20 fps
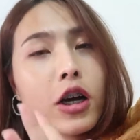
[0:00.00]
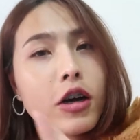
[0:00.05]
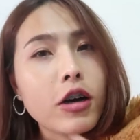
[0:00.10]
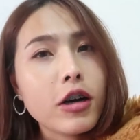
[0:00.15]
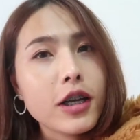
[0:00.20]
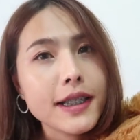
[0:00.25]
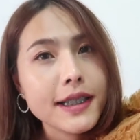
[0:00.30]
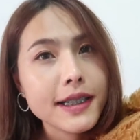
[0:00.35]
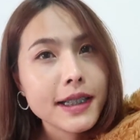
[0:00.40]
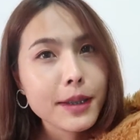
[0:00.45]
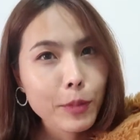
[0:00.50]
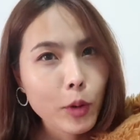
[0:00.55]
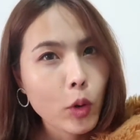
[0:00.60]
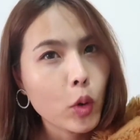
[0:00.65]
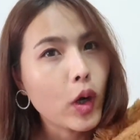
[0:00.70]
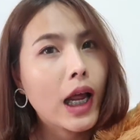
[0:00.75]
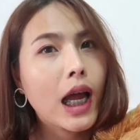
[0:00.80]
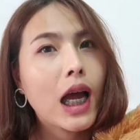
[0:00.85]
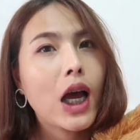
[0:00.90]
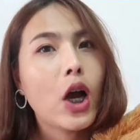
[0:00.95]
ข้อที่สิบหก
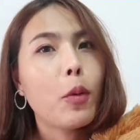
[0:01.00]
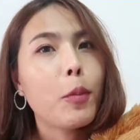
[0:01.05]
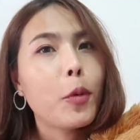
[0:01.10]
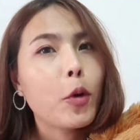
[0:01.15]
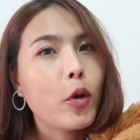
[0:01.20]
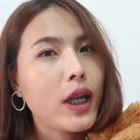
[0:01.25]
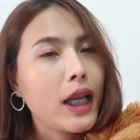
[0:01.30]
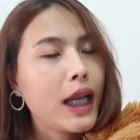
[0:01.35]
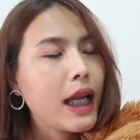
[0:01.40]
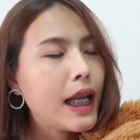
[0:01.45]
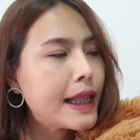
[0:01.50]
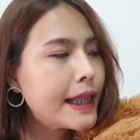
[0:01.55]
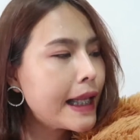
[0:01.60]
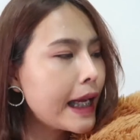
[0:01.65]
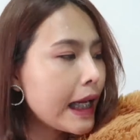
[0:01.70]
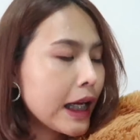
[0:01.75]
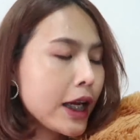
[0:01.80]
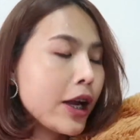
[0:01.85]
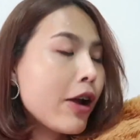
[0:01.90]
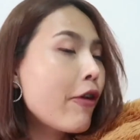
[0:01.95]
นะคะออยเป็นคนที่ติ
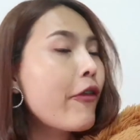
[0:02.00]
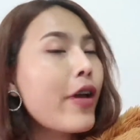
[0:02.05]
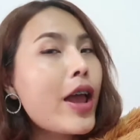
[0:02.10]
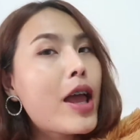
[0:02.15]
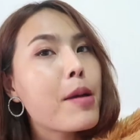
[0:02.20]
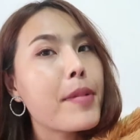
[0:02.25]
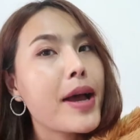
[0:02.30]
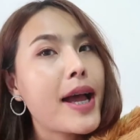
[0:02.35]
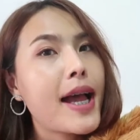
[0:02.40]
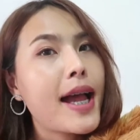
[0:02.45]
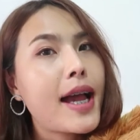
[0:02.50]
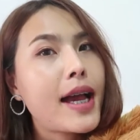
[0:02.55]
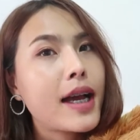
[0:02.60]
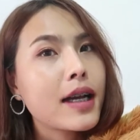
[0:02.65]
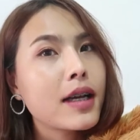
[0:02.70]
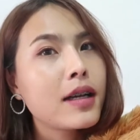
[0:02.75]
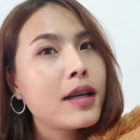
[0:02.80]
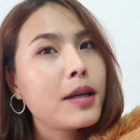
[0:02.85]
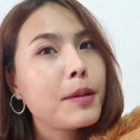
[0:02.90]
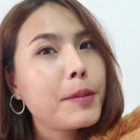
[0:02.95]
ดกาแฟมาก
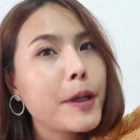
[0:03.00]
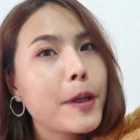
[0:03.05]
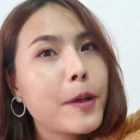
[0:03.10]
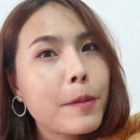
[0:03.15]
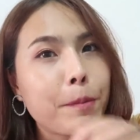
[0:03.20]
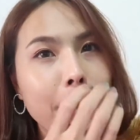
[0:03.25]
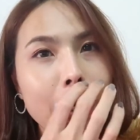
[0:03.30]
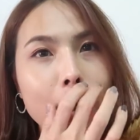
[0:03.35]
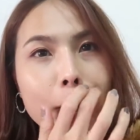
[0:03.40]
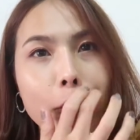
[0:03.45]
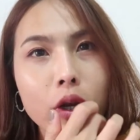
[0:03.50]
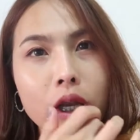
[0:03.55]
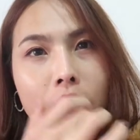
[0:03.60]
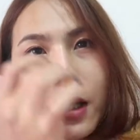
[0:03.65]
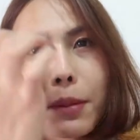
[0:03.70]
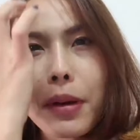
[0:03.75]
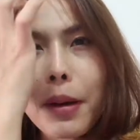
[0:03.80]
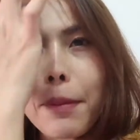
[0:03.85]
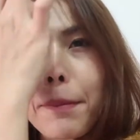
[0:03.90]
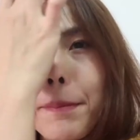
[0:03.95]
คือเป็นคนที่
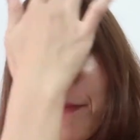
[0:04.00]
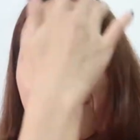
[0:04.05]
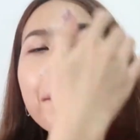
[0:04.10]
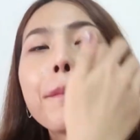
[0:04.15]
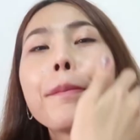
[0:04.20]
แบบ